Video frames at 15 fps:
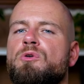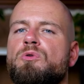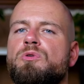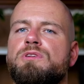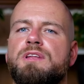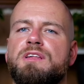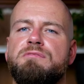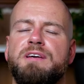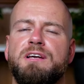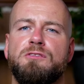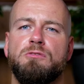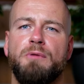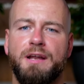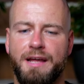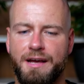Und deswegen
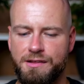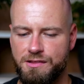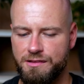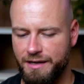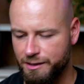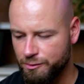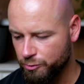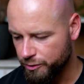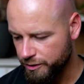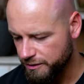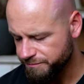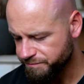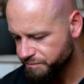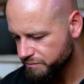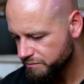so meine ersten
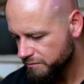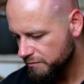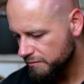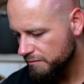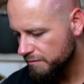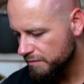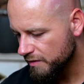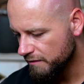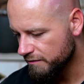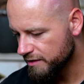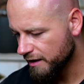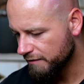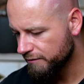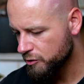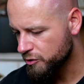Eindrücke. Ich würde
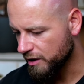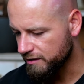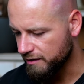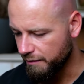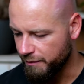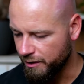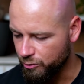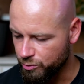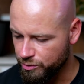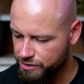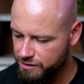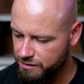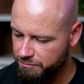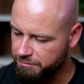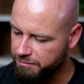sagen, wir starten einmal
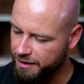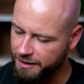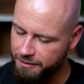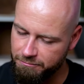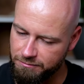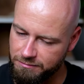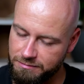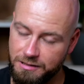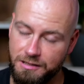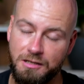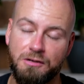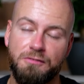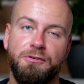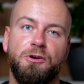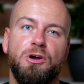los. Beim,
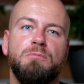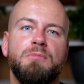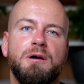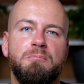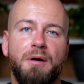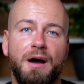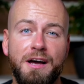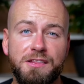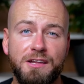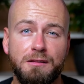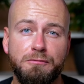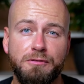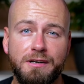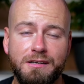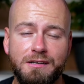wir können beim Preis
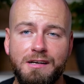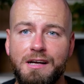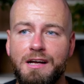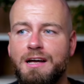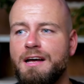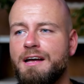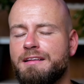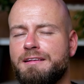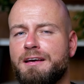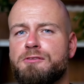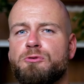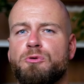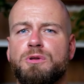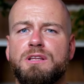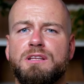anfangen. Der
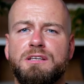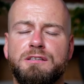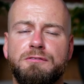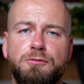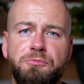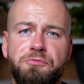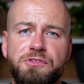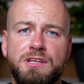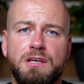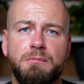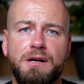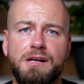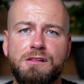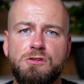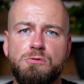ist ordentlich, die 50
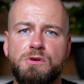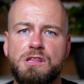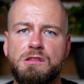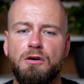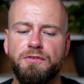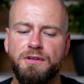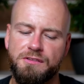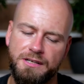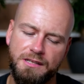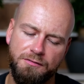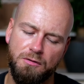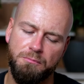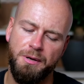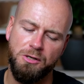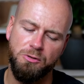ml, zumindest auf der Seite
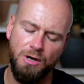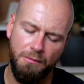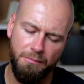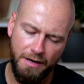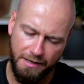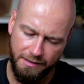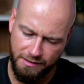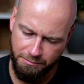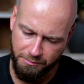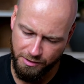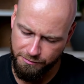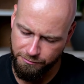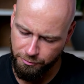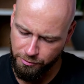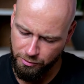von Paco Rabanne. Ich habe mir
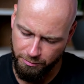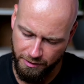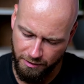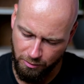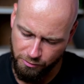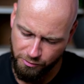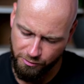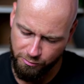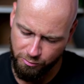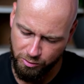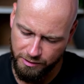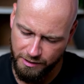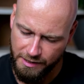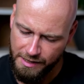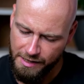das vorher nochmal
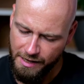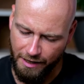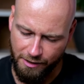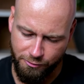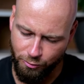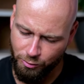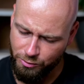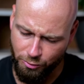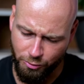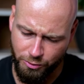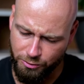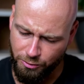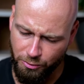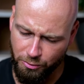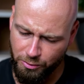rausgesucht. Also unter
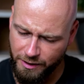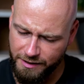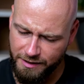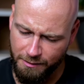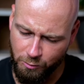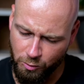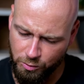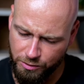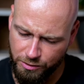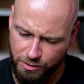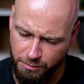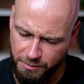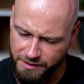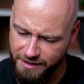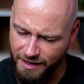100 Euro geht da im Grunde
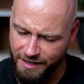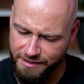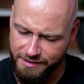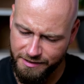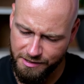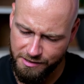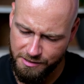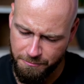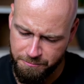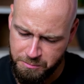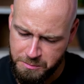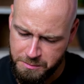genommen gar nichts.